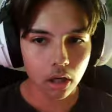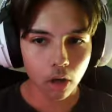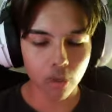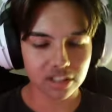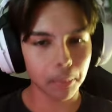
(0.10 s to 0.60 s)

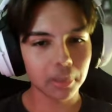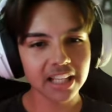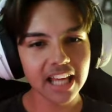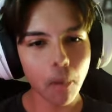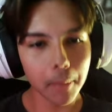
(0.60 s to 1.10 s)
Pô, essa porta aqui
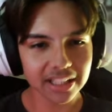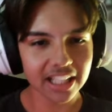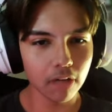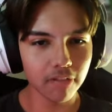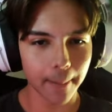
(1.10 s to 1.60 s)
realmente ela
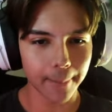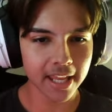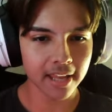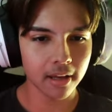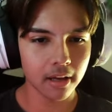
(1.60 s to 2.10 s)
não vai
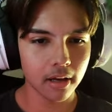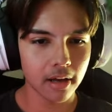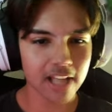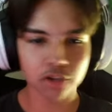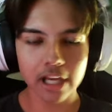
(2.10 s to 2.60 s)
abrir?
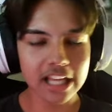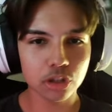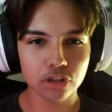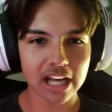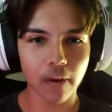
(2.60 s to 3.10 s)
É só isso?
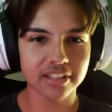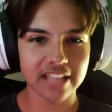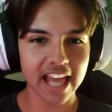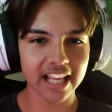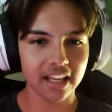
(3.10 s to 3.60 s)
Será o um easter
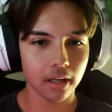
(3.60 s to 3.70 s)
egg?